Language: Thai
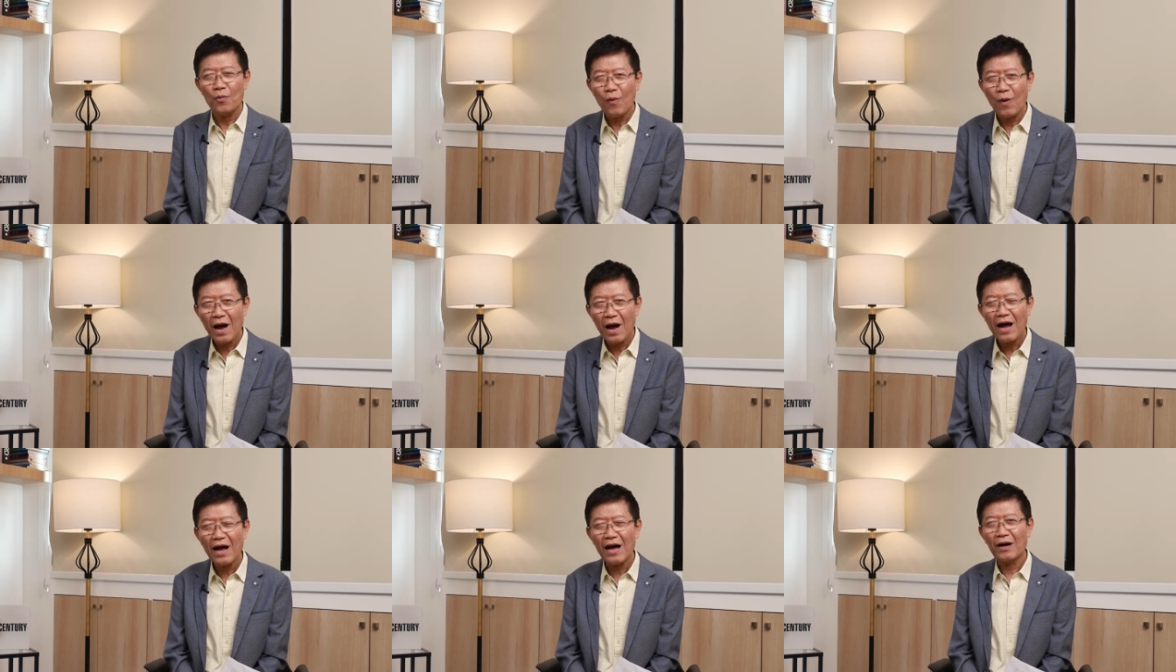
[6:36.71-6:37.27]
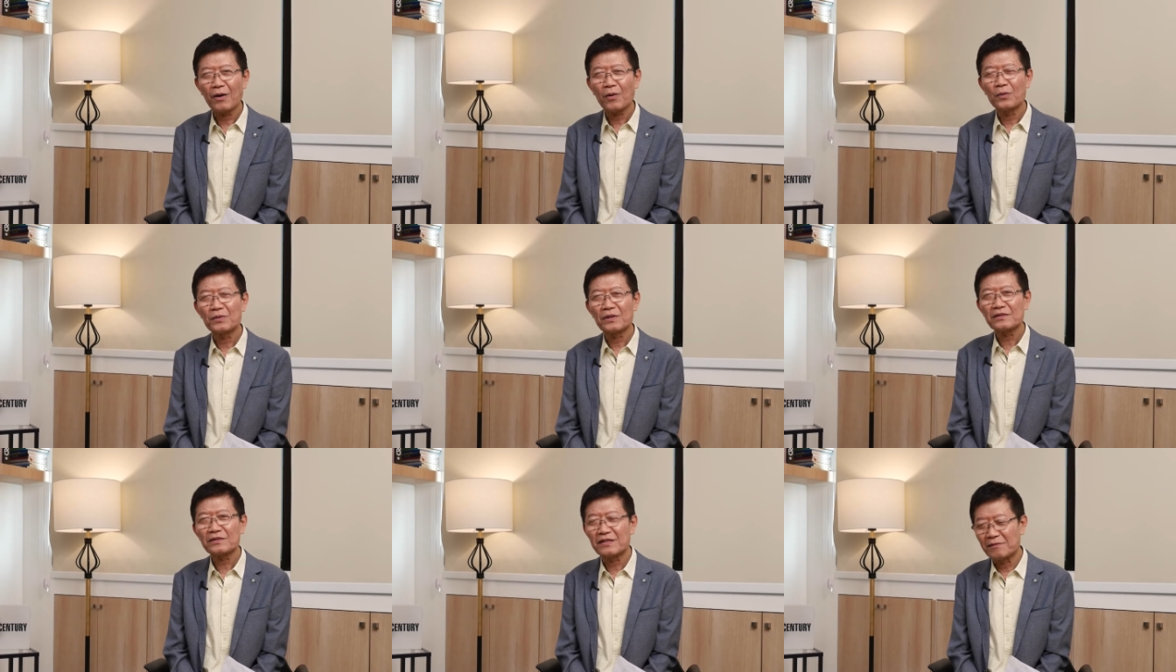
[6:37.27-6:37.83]
ว่าคุณ
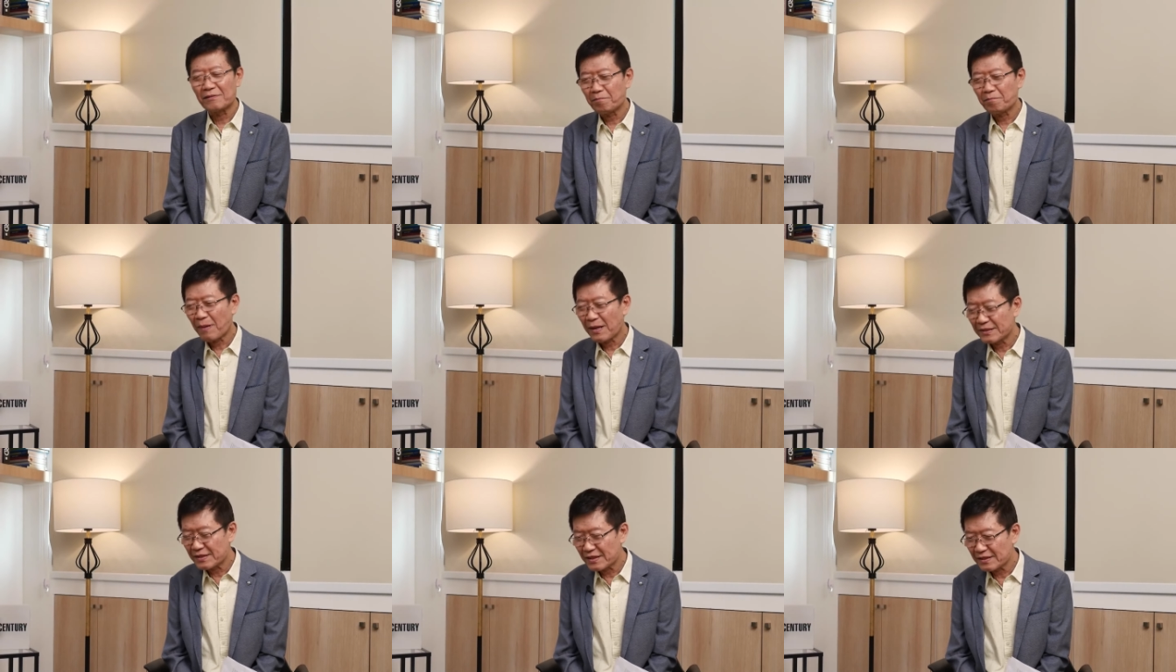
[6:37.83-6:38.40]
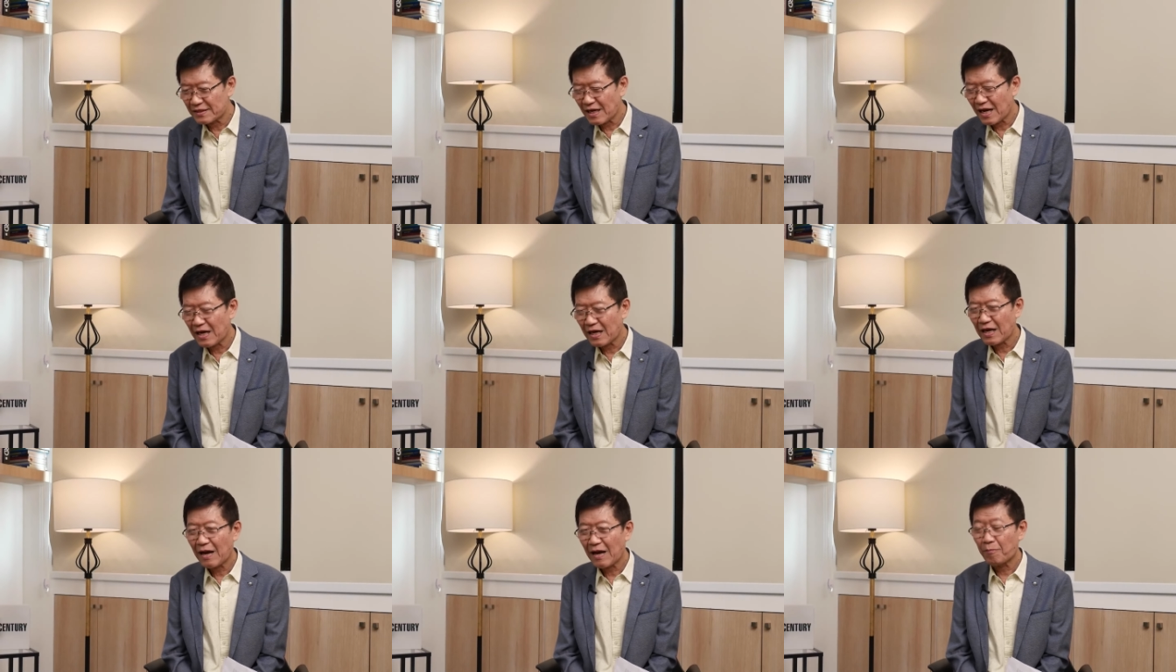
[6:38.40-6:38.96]
ทักษิณไปเจจา
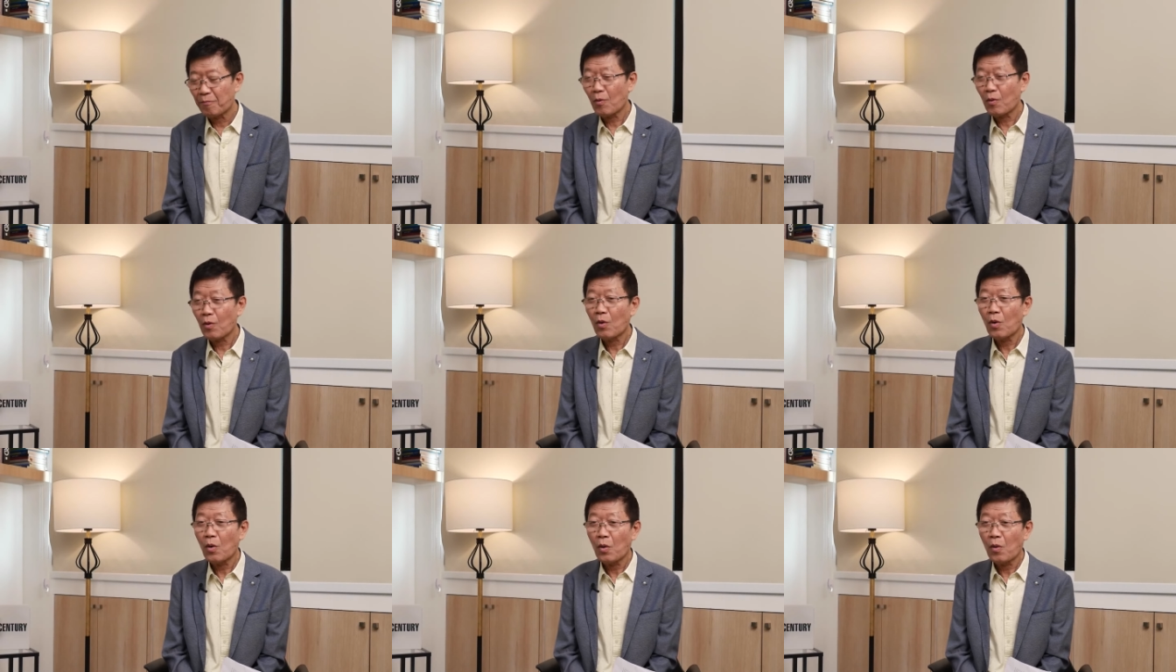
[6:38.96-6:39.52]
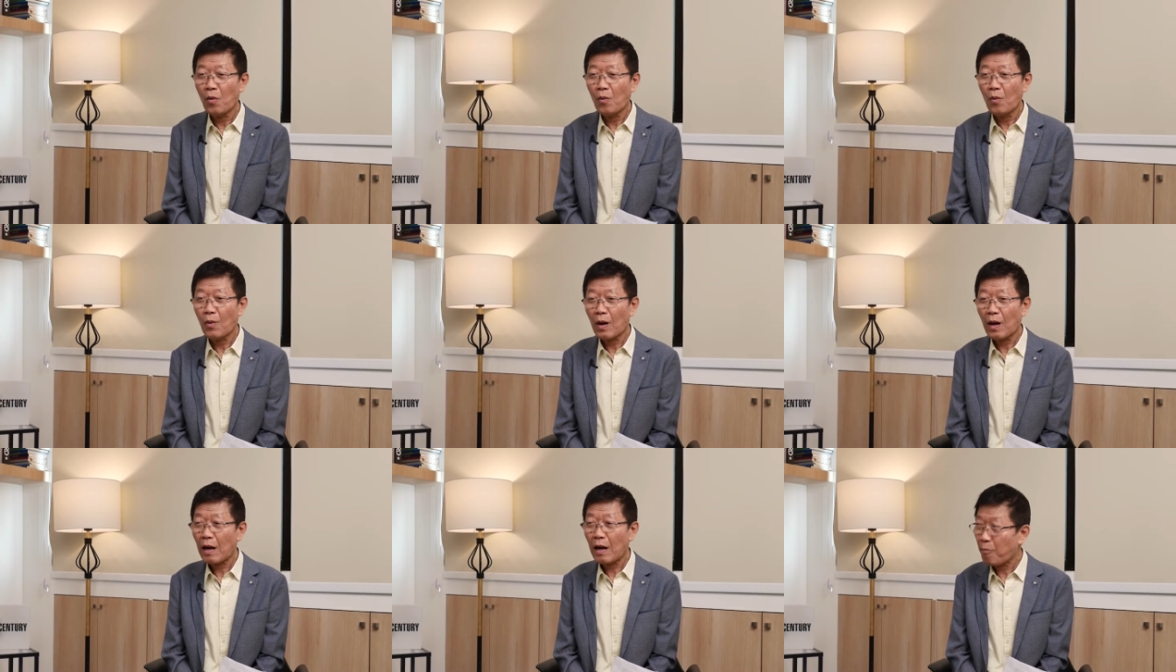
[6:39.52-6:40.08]
กับ
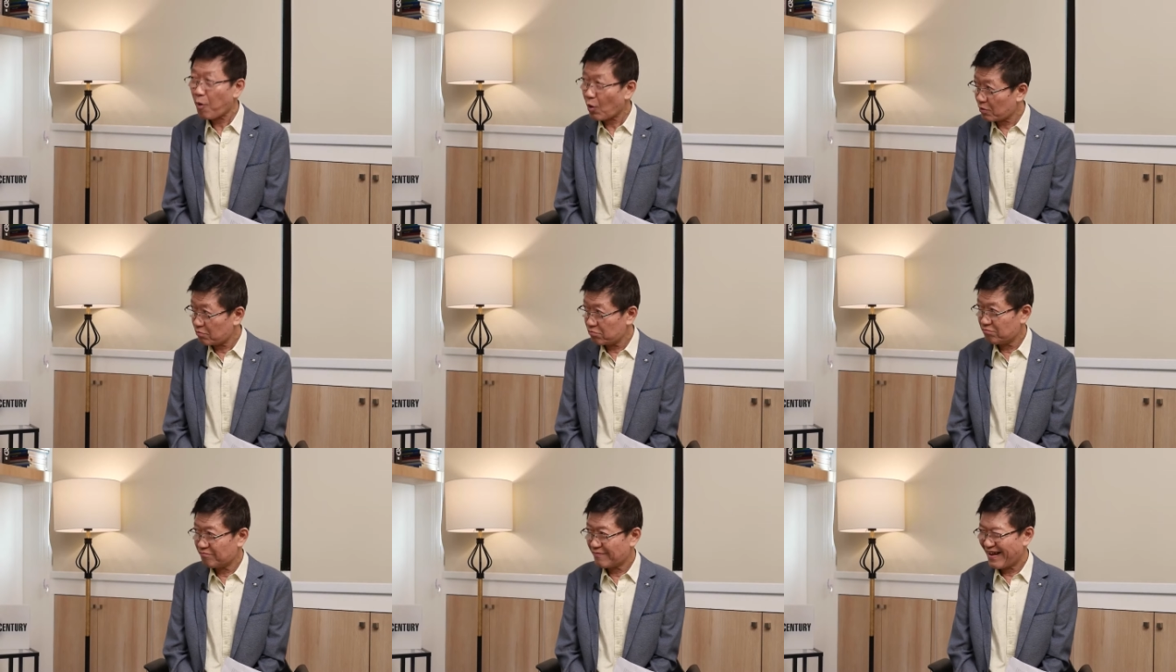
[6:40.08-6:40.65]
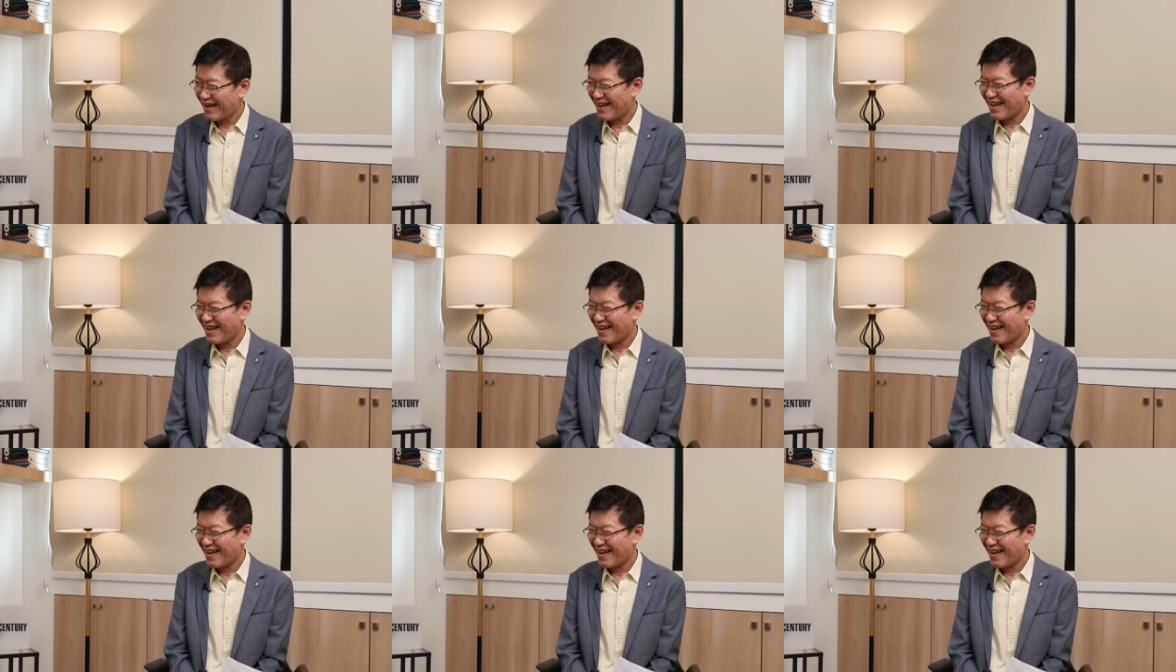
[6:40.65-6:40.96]
กบฏแน่